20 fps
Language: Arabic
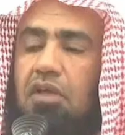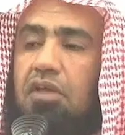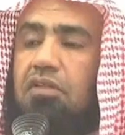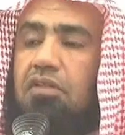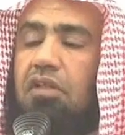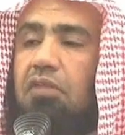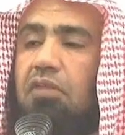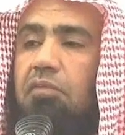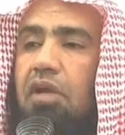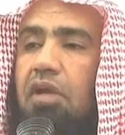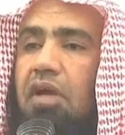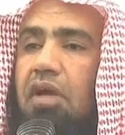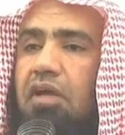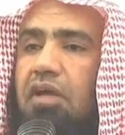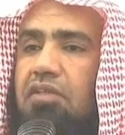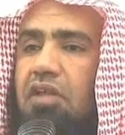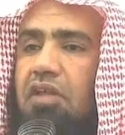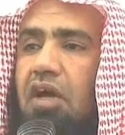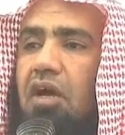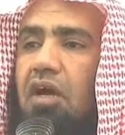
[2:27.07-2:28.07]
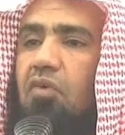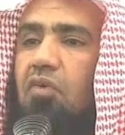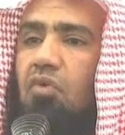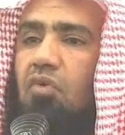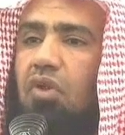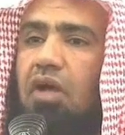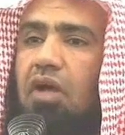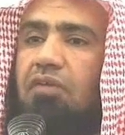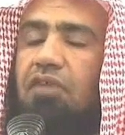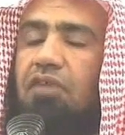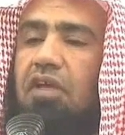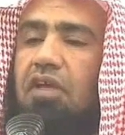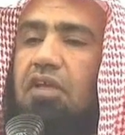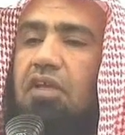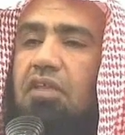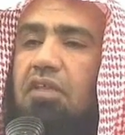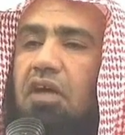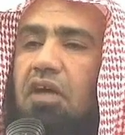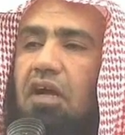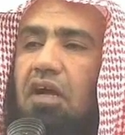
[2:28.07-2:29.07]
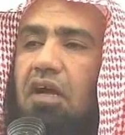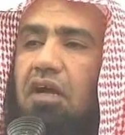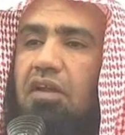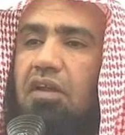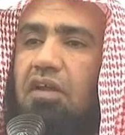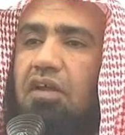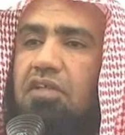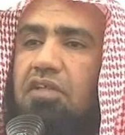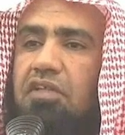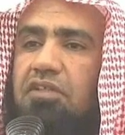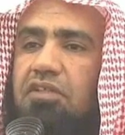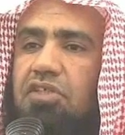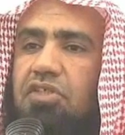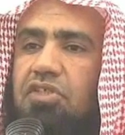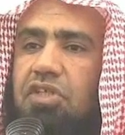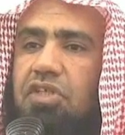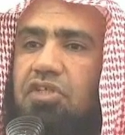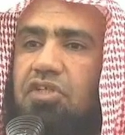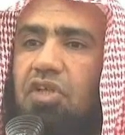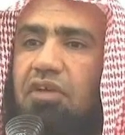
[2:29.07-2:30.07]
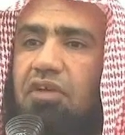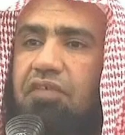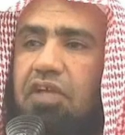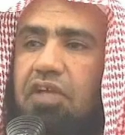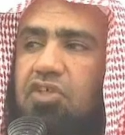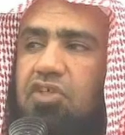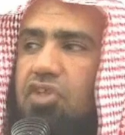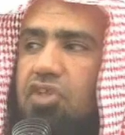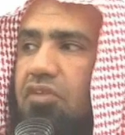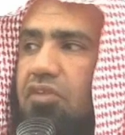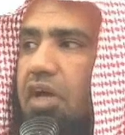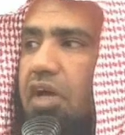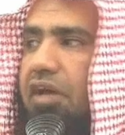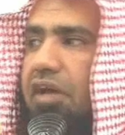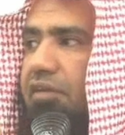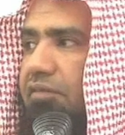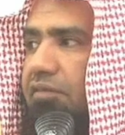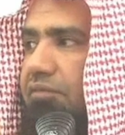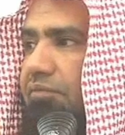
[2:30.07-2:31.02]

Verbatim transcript: إن المرأة عورة فإذا خرجت استشرفها الشيطان